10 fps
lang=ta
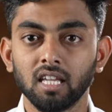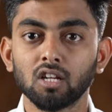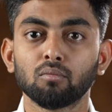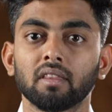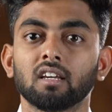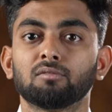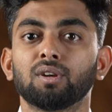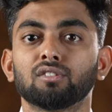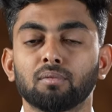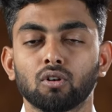நீங்களும் அதை
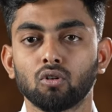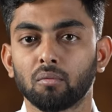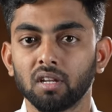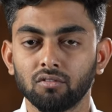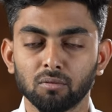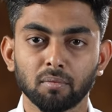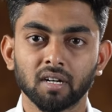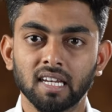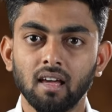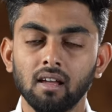எக்ஸ்பீரியன்ஸ் பண்ணணும் அப்படின்னு
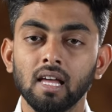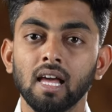விருப்பப்பட்டீங்கன்னா